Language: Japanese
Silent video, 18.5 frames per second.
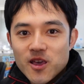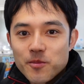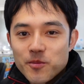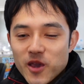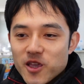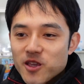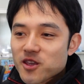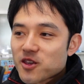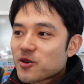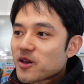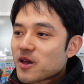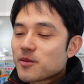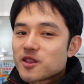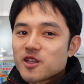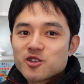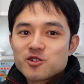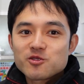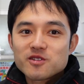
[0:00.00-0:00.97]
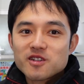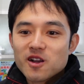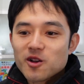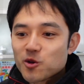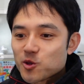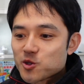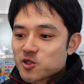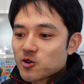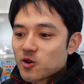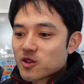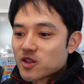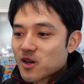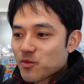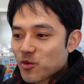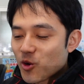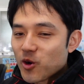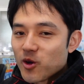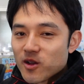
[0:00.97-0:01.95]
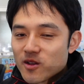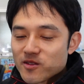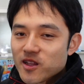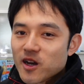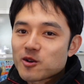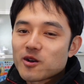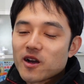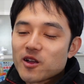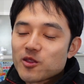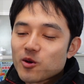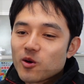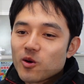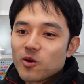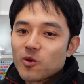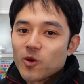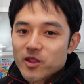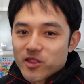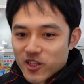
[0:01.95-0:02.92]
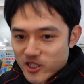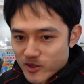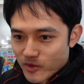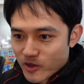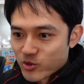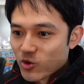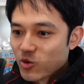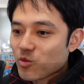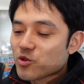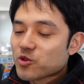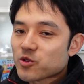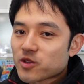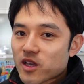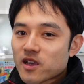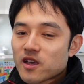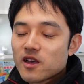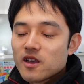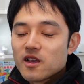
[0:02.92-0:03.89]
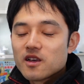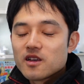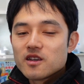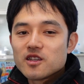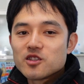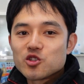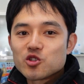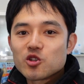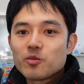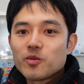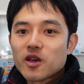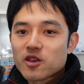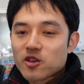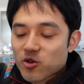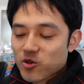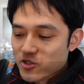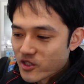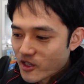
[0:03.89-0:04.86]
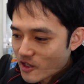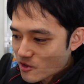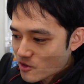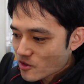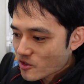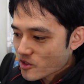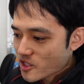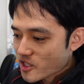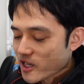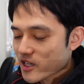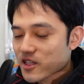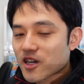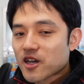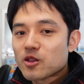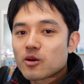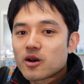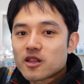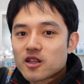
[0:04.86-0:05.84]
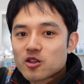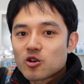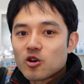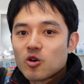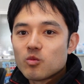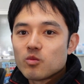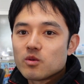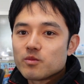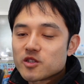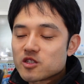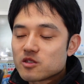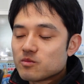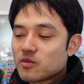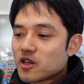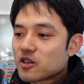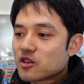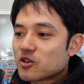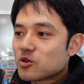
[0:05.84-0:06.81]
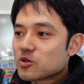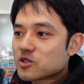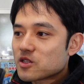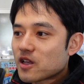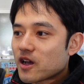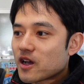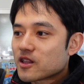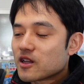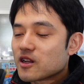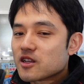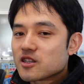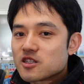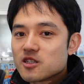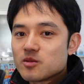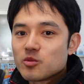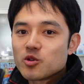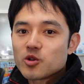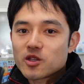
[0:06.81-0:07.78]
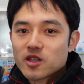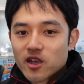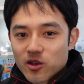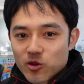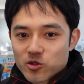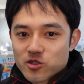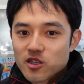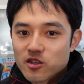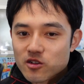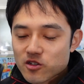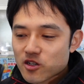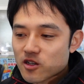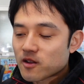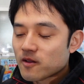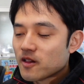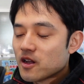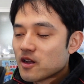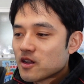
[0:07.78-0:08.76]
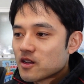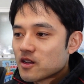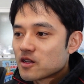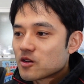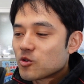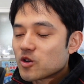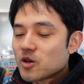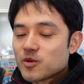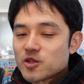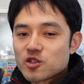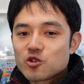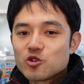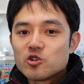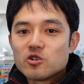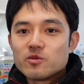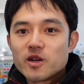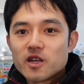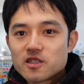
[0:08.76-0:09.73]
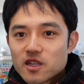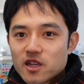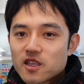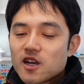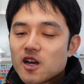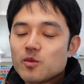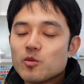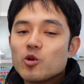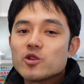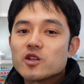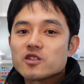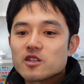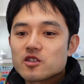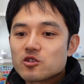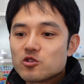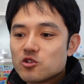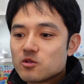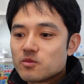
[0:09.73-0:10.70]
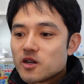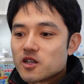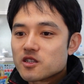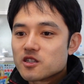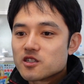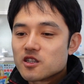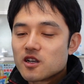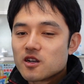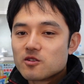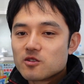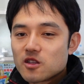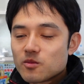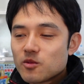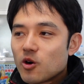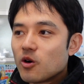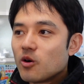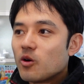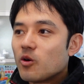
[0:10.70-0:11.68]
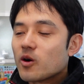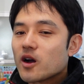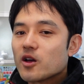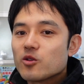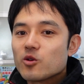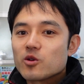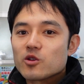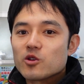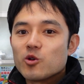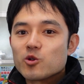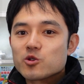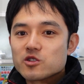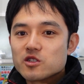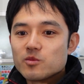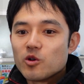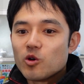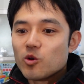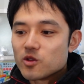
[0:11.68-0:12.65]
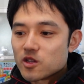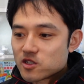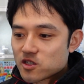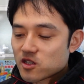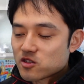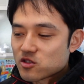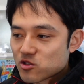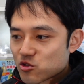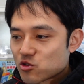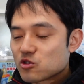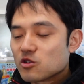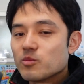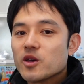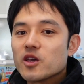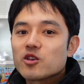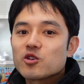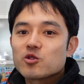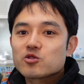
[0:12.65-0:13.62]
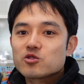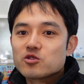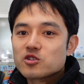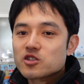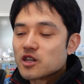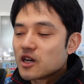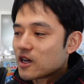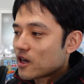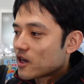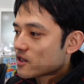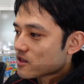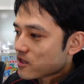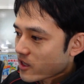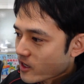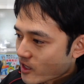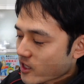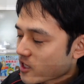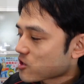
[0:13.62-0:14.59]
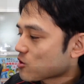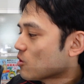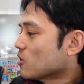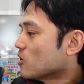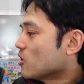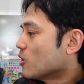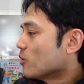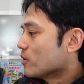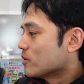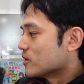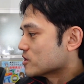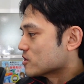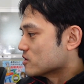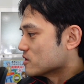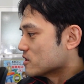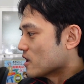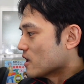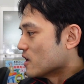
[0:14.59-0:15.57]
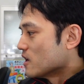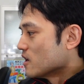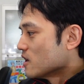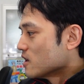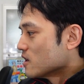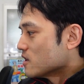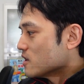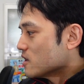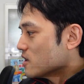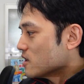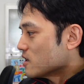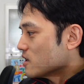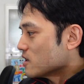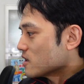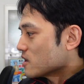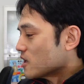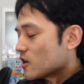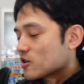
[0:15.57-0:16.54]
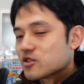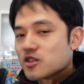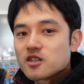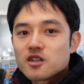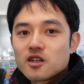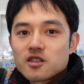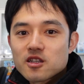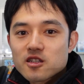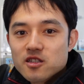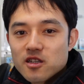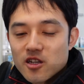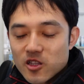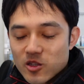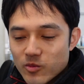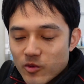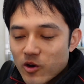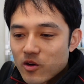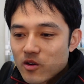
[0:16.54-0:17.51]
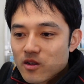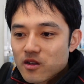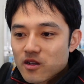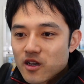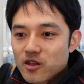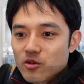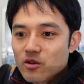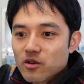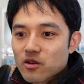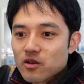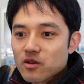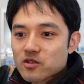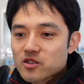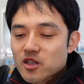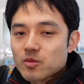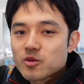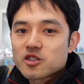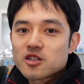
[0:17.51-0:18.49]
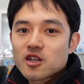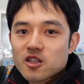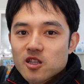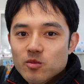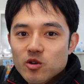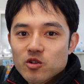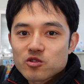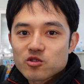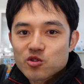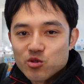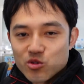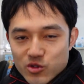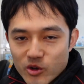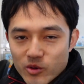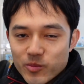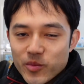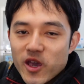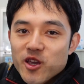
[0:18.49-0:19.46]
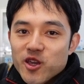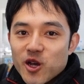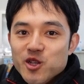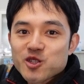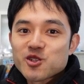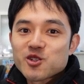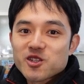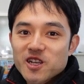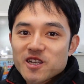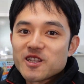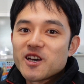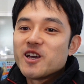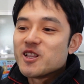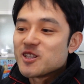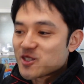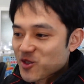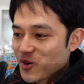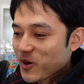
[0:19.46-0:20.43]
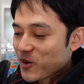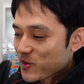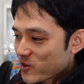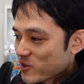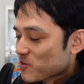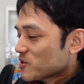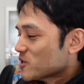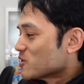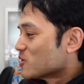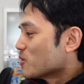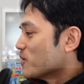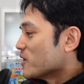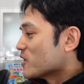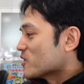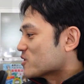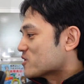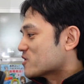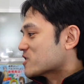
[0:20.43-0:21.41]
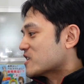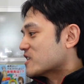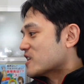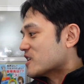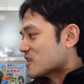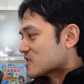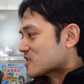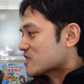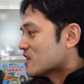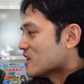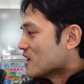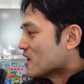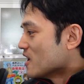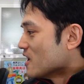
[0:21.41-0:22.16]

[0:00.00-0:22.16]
勉強をやめた瞬間この仕事はもうなくあの終わってしまうと思うので、えずっと勉強していくしかないのかなと思います。勉強して新しいものに対応していく。これは別に車屋さん以外も同じです。車屋さんじゃなくても他の業種でも同じです。ずっと勉強するしかないかなと思いますんで、えー、学生さんですけれども、あのー、整備士になってもずっと勉強するしかないですよ。本当にずっと勉強するしかないです。